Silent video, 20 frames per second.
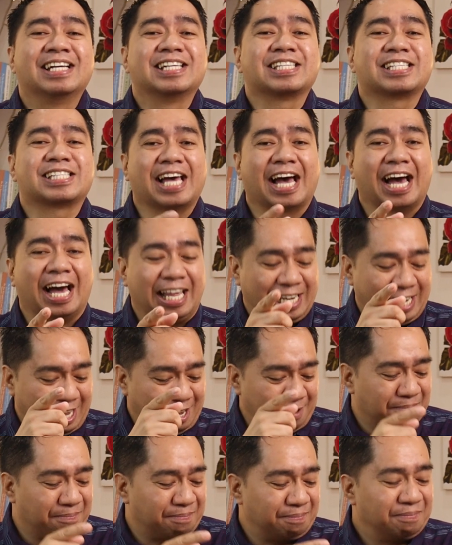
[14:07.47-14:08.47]
Sa
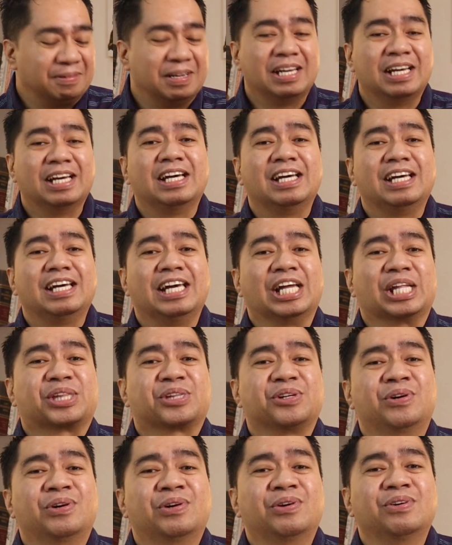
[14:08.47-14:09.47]
halip,
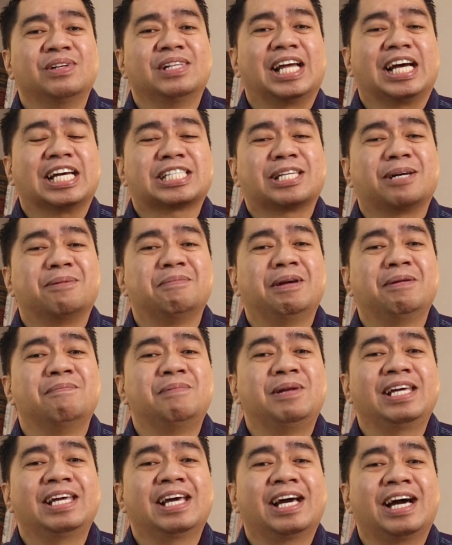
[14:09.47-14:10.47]
itong nasa
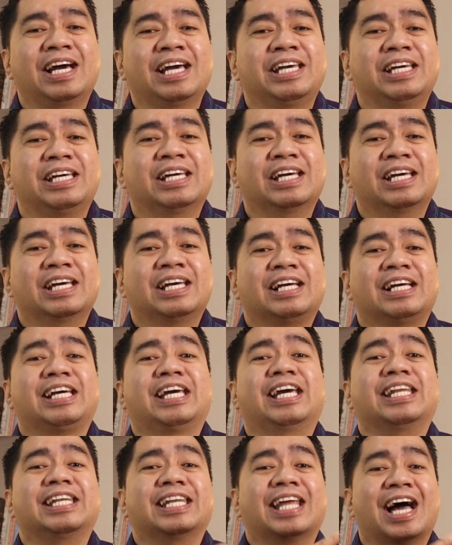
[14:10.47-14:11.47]
Biblia ay
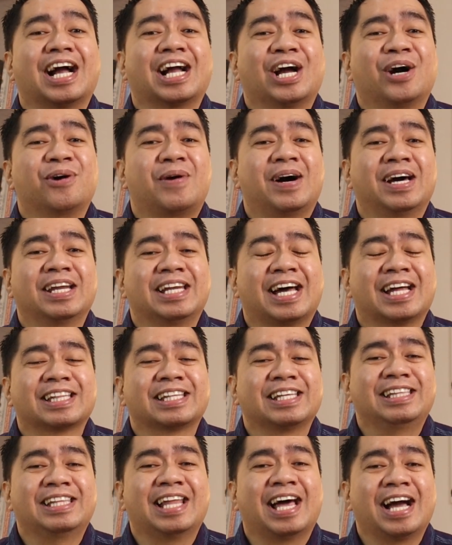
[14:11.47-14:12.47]
ginagawa
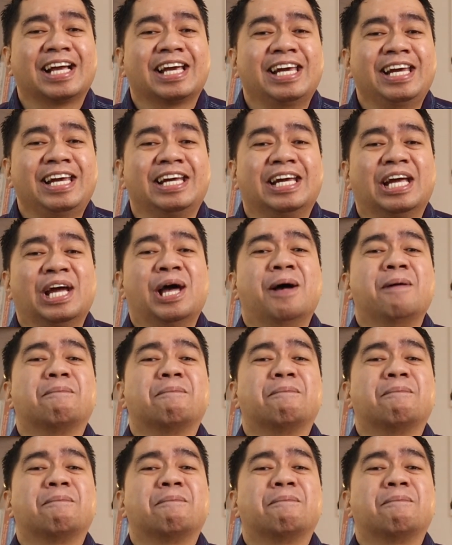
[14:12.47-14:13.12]
natin lagi,